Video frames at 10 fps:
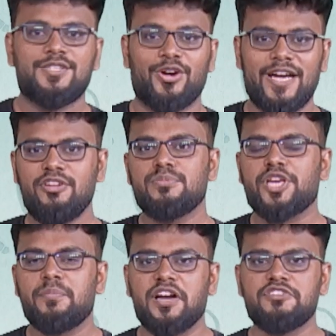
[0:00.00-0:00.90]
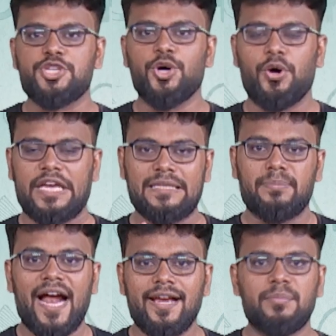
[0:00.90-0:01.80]
ஸோ ரெண்டாவது முக்கியமான விஷயம் இந்த
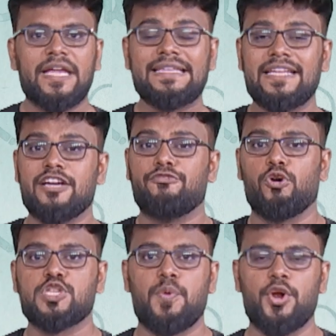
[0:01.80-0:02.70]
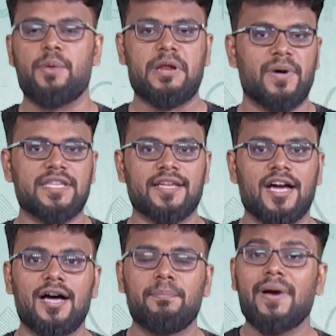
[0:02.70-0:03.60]
பிராண்ட் நேமில் எதை நீங்கள் ஃபோக்கஸ் பண்ணணும் அப்படின்னு பார்த்தீங்கன்னா
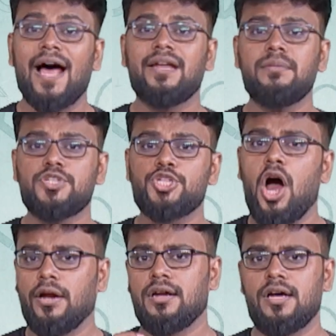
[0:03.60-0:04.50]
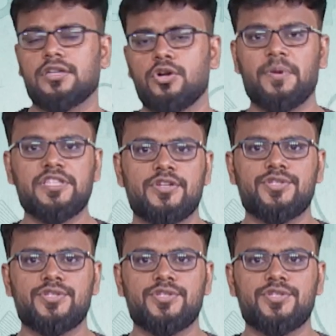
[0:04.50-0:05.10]
பிராண்ட் நேம் ஷார்ட்டராக இருக்கணும் அப்படின்னு சொல்லி